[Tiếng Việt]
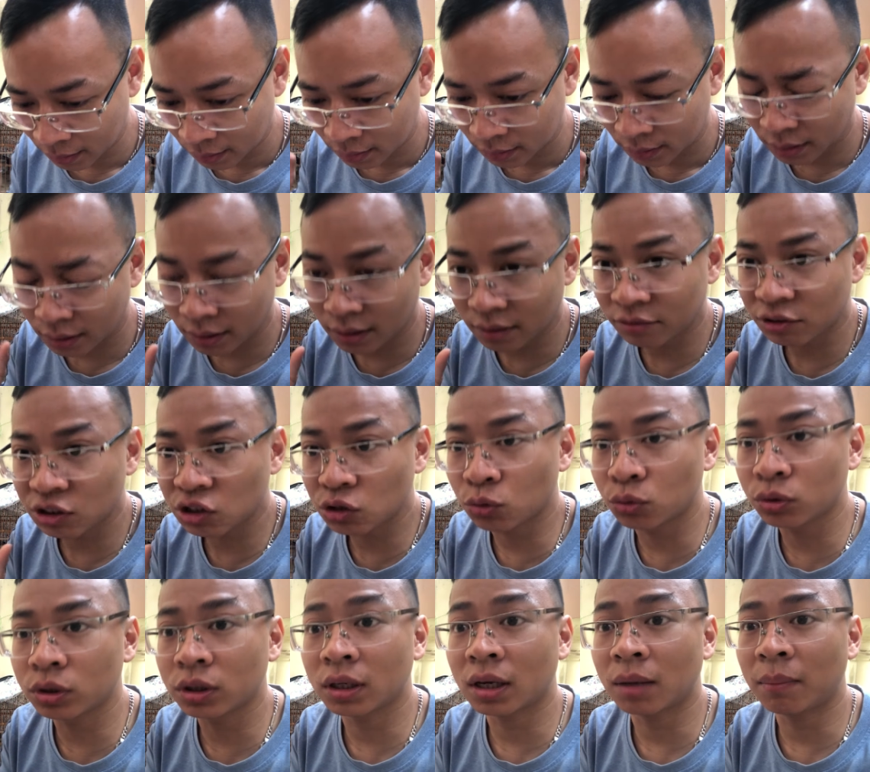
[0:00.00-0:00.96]
Thì ví
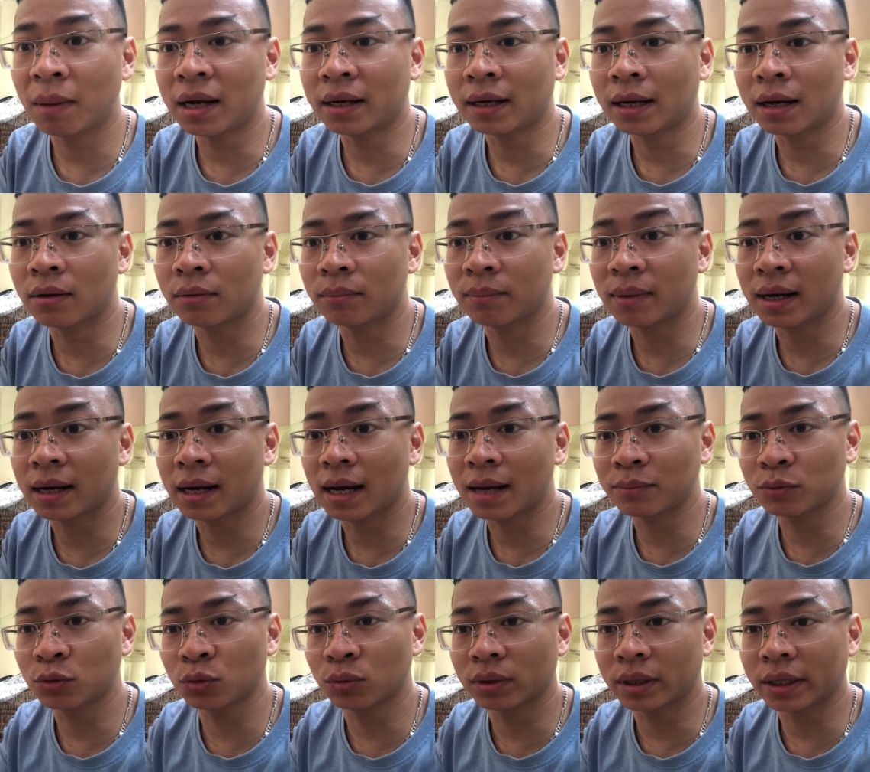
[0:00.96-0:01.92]
dụ như các bác nào mà
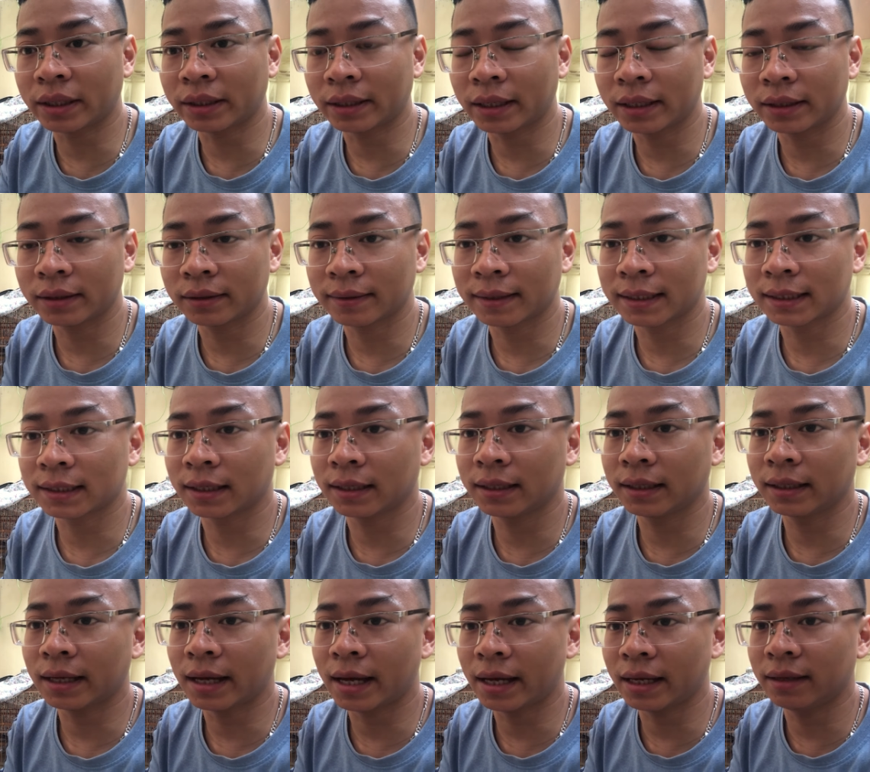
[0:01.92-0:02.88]
áp dụng cách này là
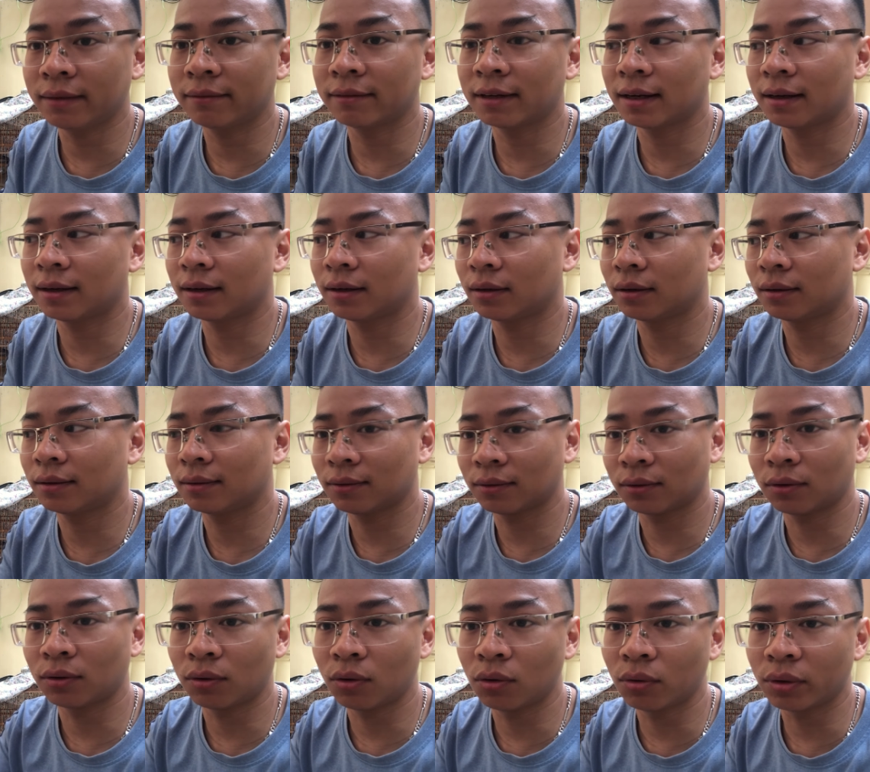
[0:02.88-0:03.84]
thấy hay và
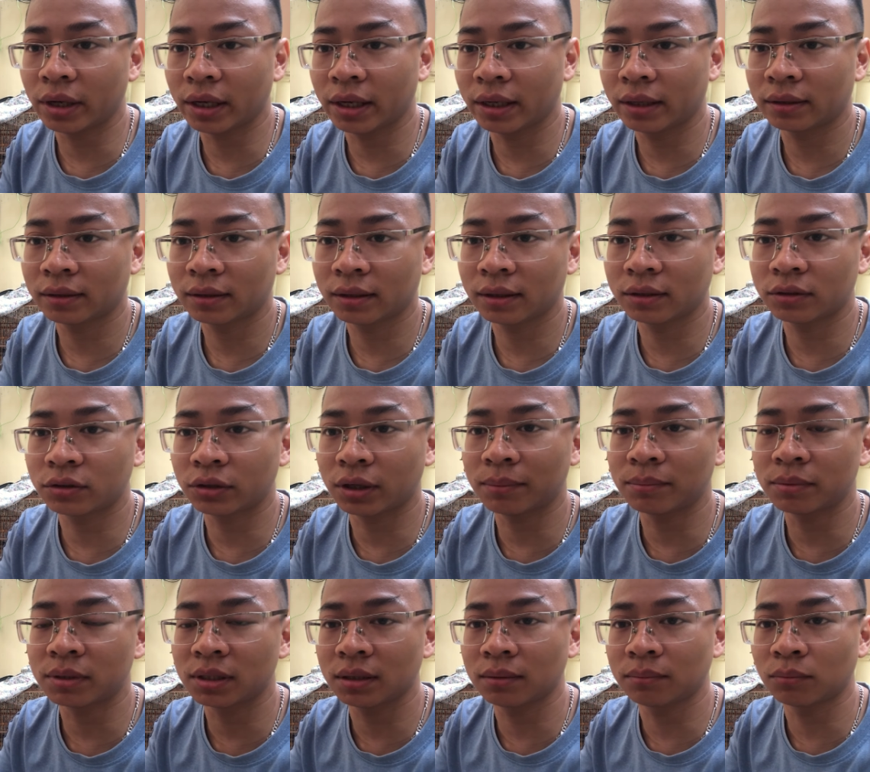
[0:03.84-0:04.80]
ok thì cho
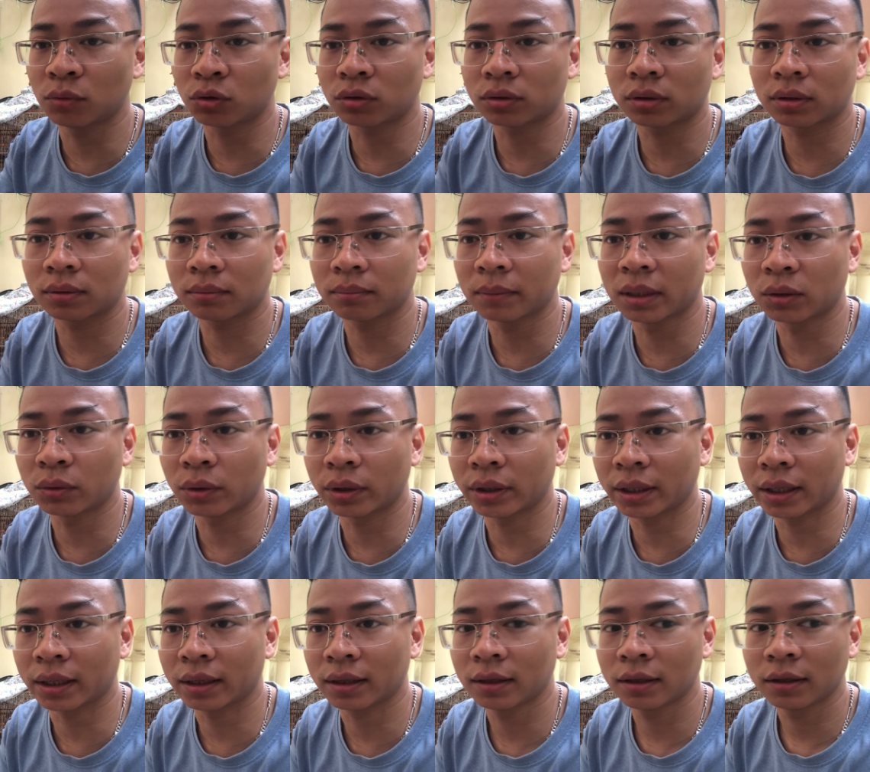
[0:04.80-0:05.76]
em xin một bình
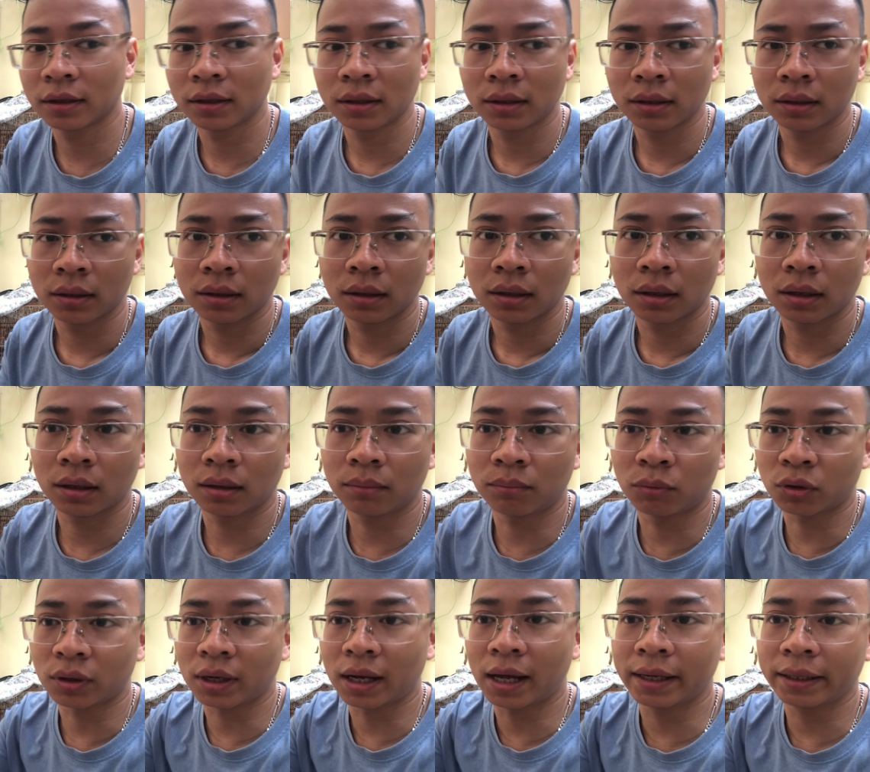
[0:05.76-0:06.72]
luận này,
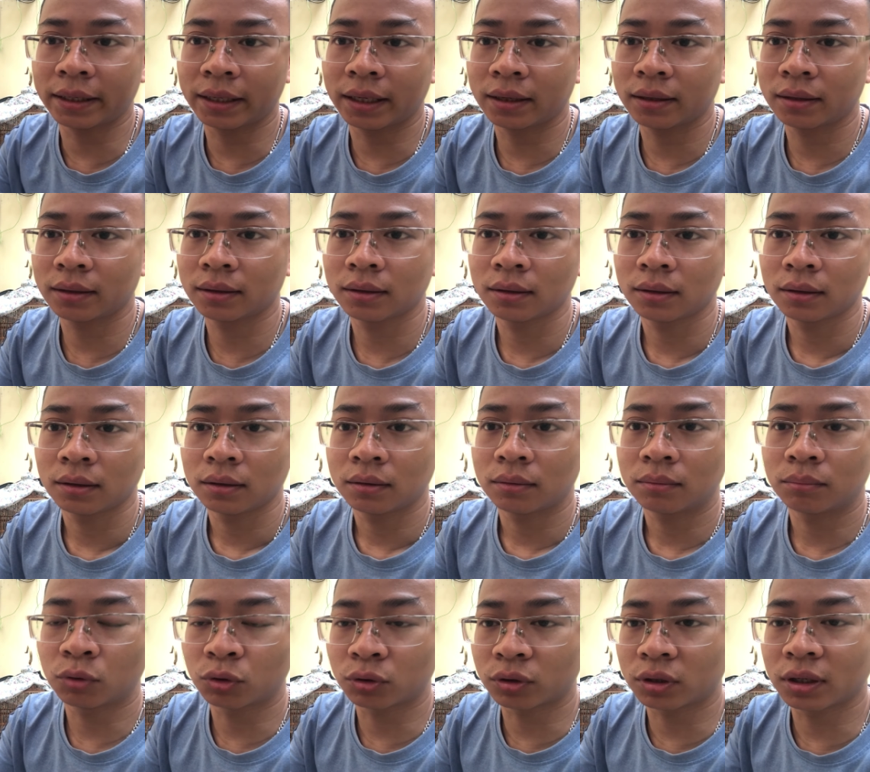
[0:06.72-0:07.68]
một like này,
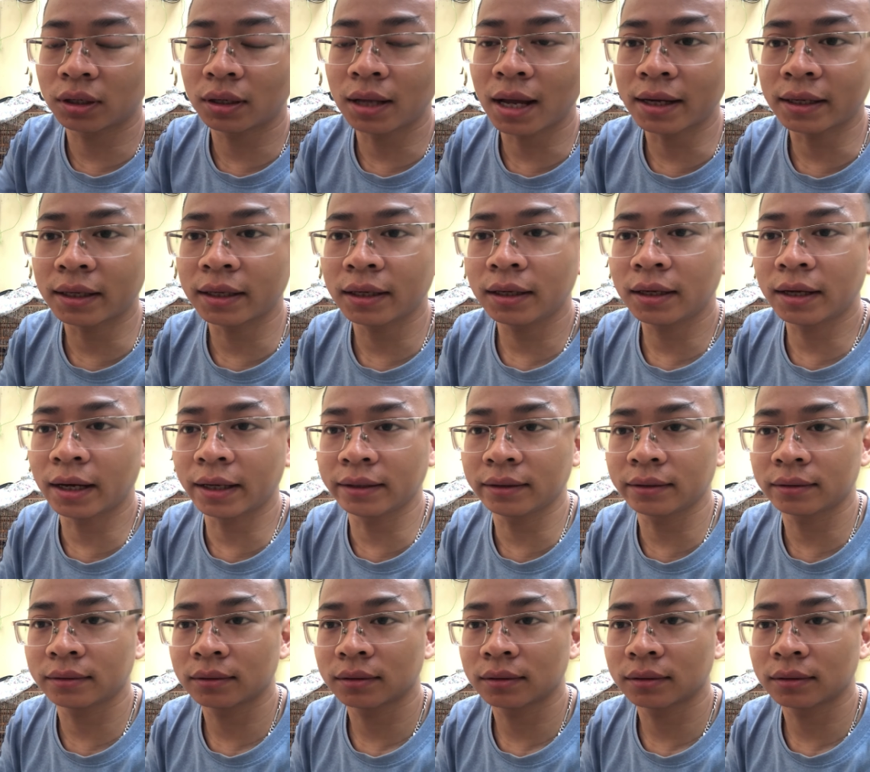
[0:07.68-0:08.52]
một đăng ký kênh.